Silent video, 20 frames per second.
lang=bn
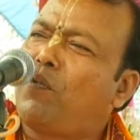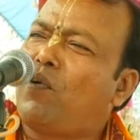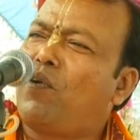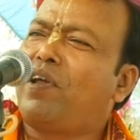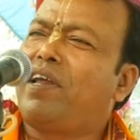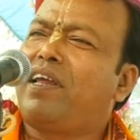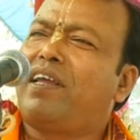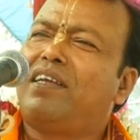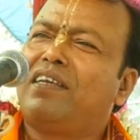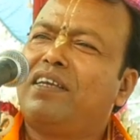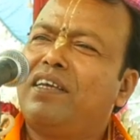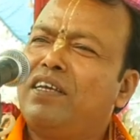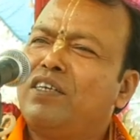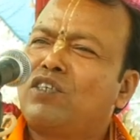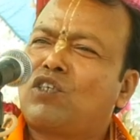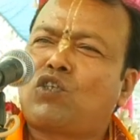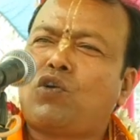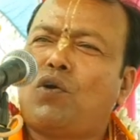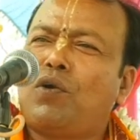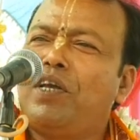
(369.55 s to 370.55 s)
পড়ে
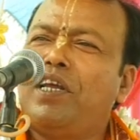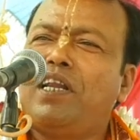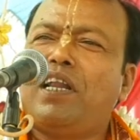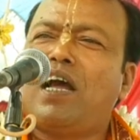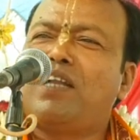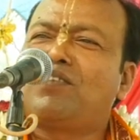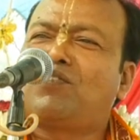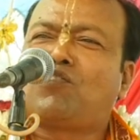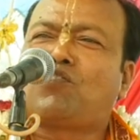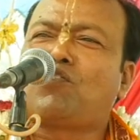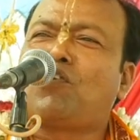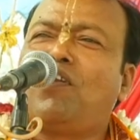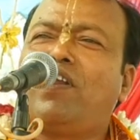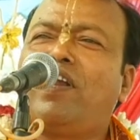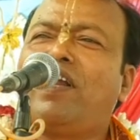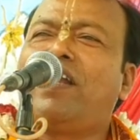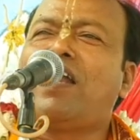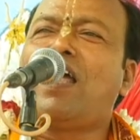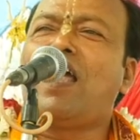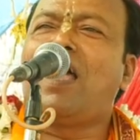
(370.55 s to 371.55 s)
শরীর আর
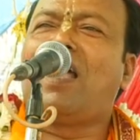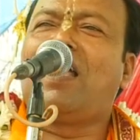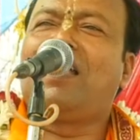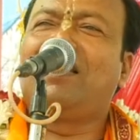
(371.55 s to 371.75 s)
চলে না